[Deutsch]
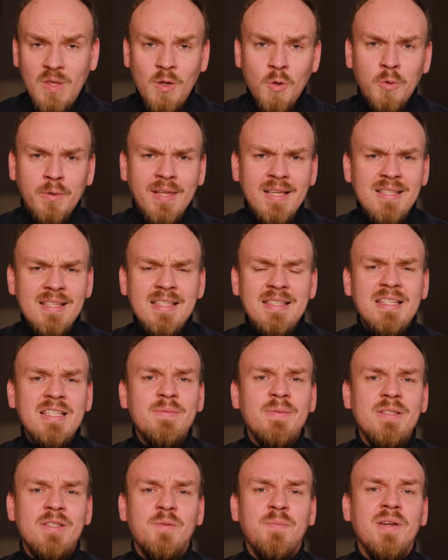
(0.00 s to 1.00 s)
Und das ist
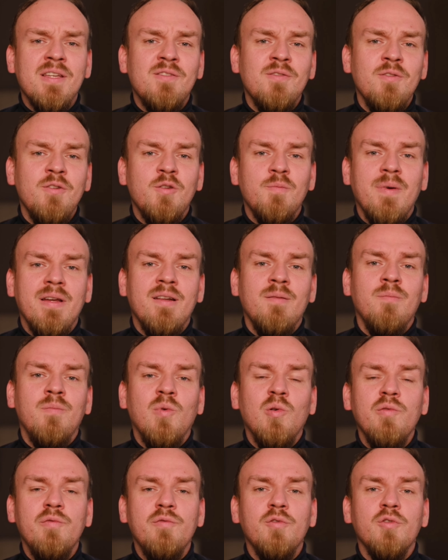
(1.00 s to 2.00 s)
das, was ich persönlich bei den
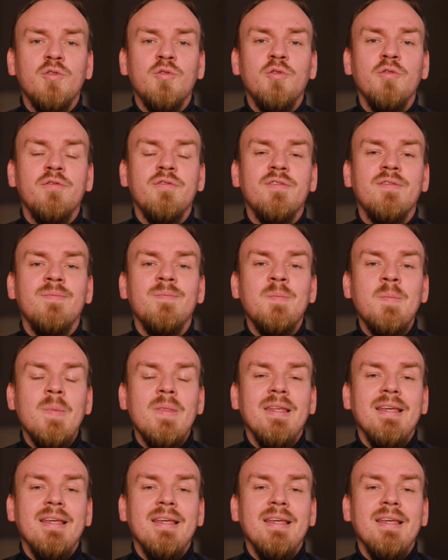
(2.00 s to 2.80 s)
Beaufort-Düften